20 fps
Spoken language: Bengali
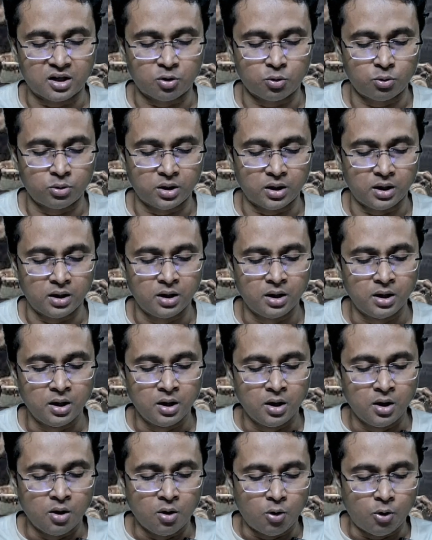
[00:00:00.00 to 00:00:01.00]
আঠেরোটা
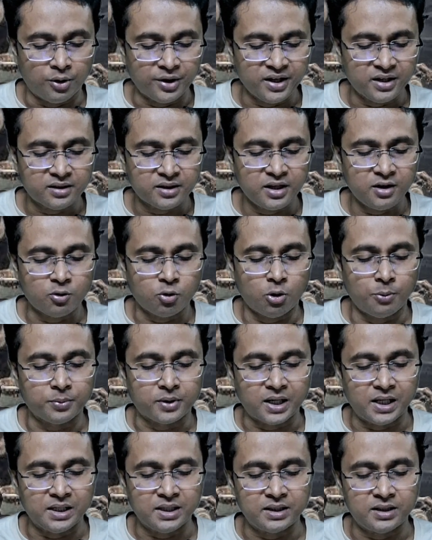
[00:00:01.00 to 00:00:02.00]
অনেকটাই কম
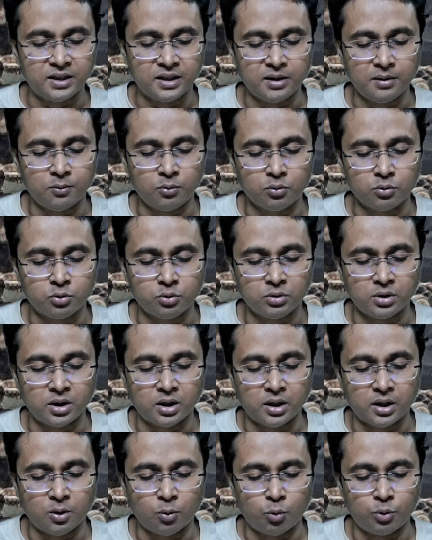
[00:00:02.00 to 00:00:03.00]
কালকে থেকে
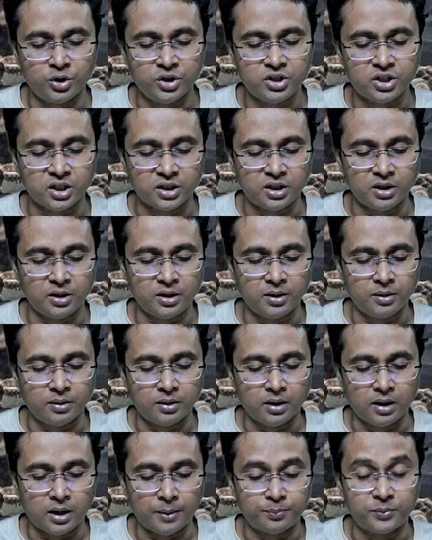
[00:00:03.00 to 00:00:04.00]
উড়িষ্যাতে
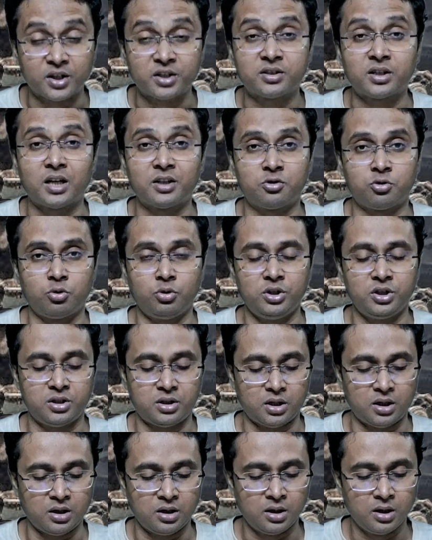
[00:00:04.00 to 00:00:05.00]
আপনার
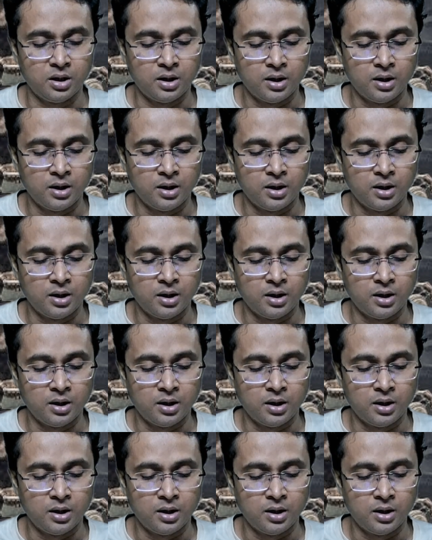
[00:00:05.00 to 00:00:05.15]
সাতচল্লিশটা